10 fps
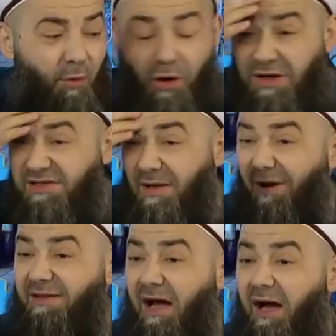Öyle
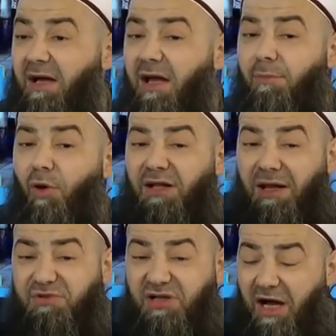zamanda. E bu
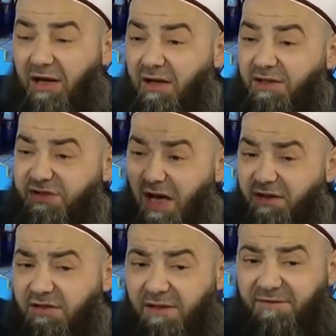adam çıkar,
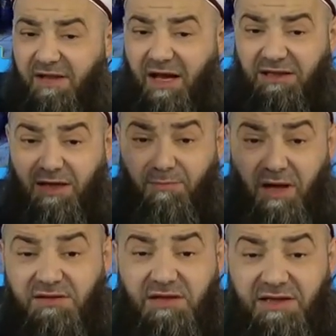canını da feda eder,
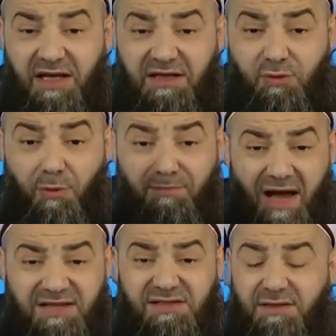malı da geri
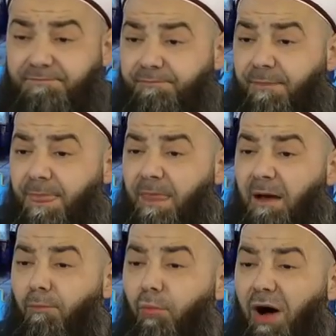dönmez.
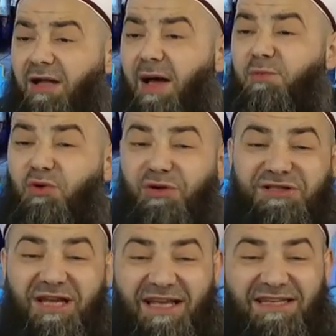Bu adam
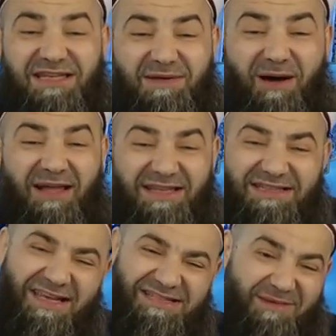Zülitçe'deki
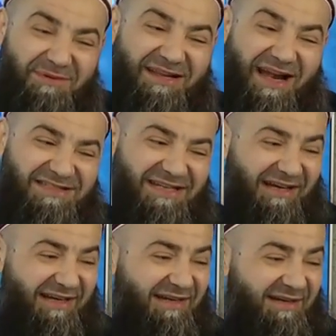ibadeti geçebilir ancak.
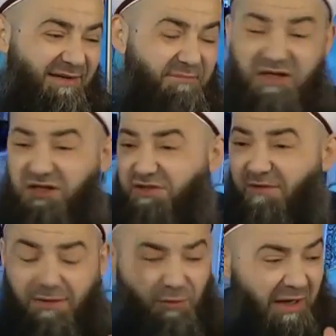Bir kişi
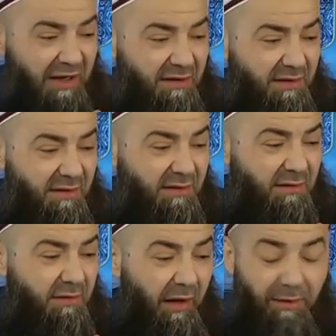var o da.
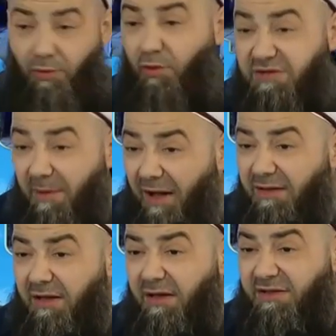E on
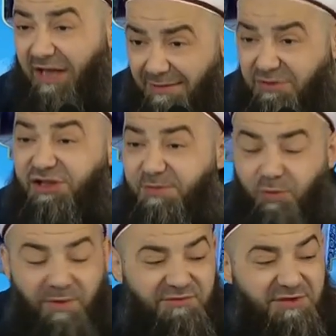zaman gelmişiz
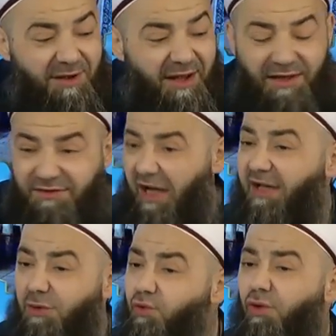bu mevsime, daha
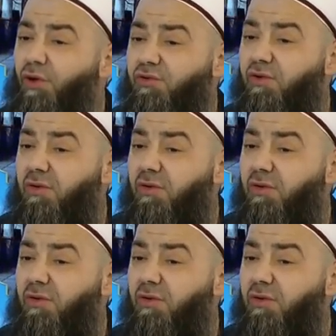ne duruyoruz?